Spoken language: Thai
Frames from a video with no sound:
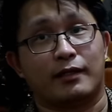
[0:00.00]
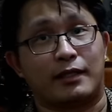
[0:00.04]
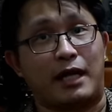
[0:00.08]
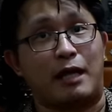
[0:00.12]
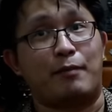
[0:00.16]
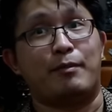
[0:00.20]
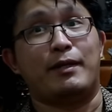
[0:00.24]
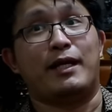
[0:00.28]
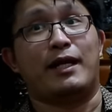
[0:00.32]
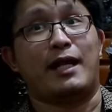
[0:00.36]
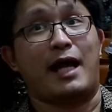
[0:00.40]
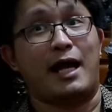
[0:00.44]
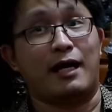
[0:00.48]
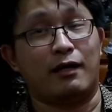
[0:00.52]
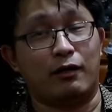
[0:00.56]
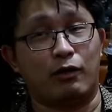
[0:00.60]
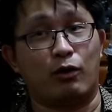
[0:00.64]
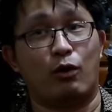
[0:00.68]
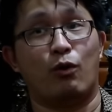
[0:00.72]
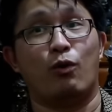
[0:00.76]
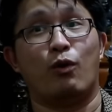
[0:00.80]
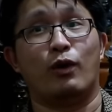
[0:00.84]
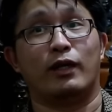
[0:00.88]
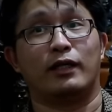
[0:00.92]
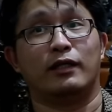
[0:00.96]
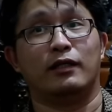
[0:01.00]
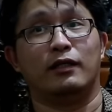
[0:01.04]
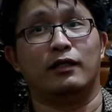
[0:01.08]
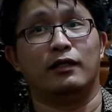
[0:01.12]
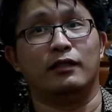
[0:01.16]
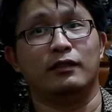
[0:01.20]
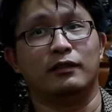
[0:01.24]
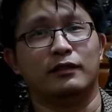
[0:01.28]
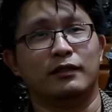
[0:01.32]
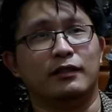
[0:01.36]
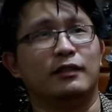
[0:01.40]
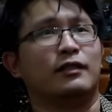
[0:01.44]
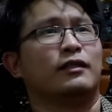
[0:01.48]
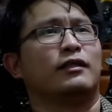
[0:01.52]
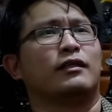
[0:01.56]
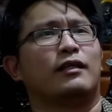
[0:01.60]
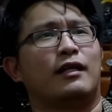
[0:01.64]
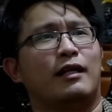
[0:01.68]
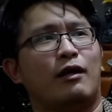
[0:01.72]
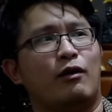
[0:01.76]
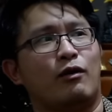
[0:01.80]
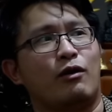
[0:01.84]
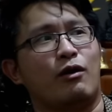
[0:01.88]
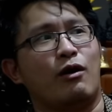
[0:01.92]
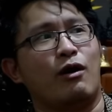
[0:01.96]
ท่านเป็นร่างโกรธเนาะครับ
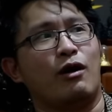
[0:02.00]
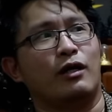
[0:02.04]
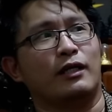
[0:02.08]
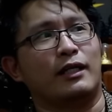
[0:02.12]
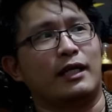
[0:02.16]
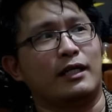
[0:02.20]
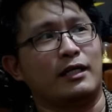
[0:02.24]
แล้วก็